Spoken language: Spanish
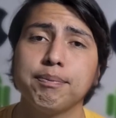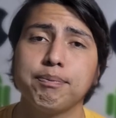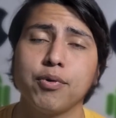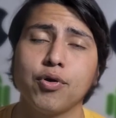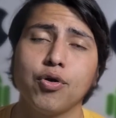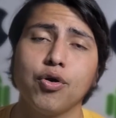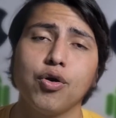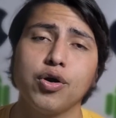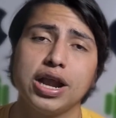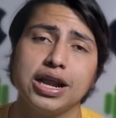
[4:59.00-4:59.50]

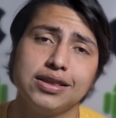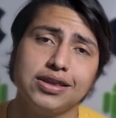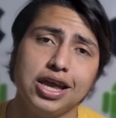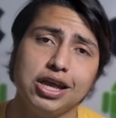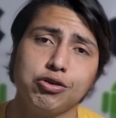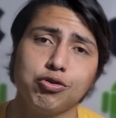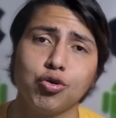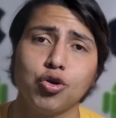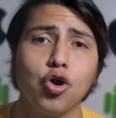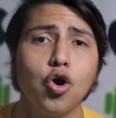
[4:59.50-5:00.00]
por el
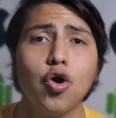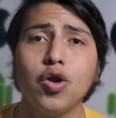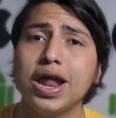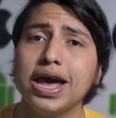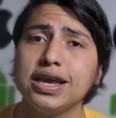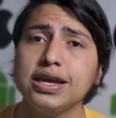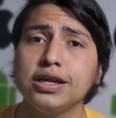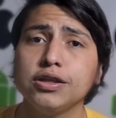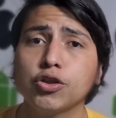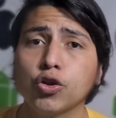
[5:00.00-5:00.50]
título, la
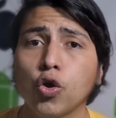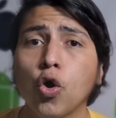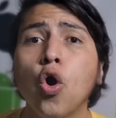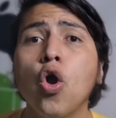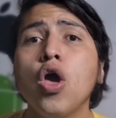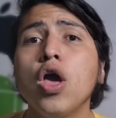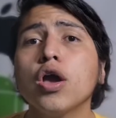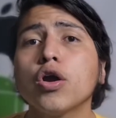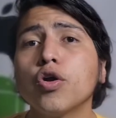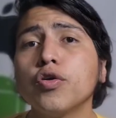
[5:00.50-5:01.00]
intro,
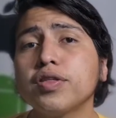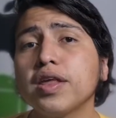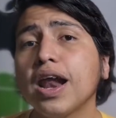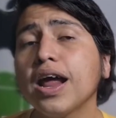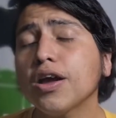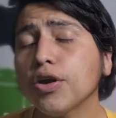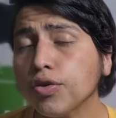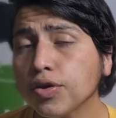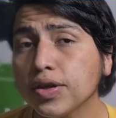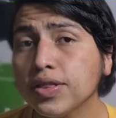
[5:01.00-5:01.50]
contará
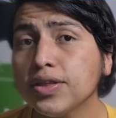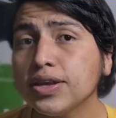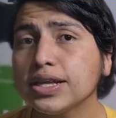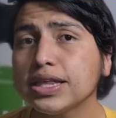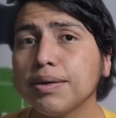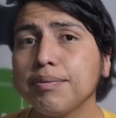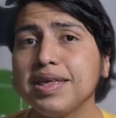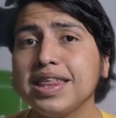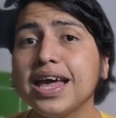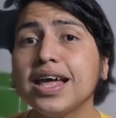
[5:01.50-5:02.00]
con
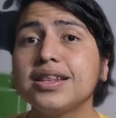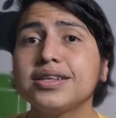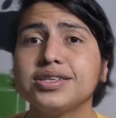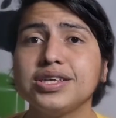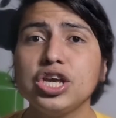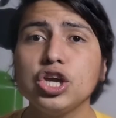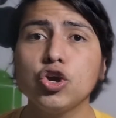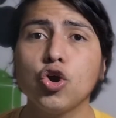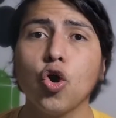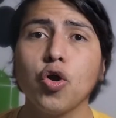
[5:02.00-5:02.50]
conectividad
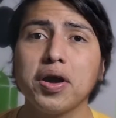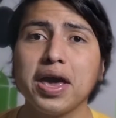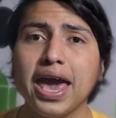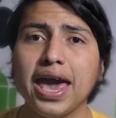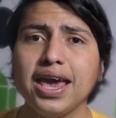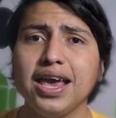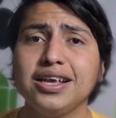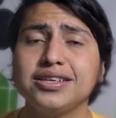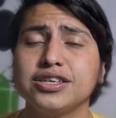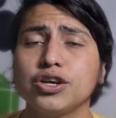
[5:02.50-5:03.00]

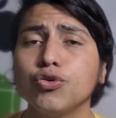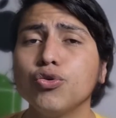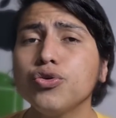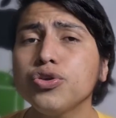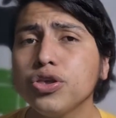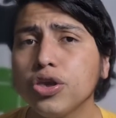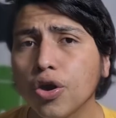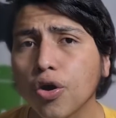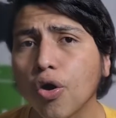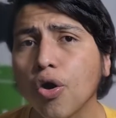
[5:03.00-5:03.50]
5G y
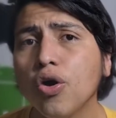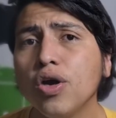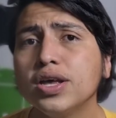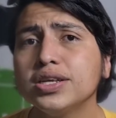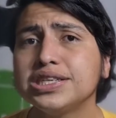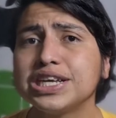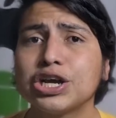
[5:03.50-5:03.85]
según yo, se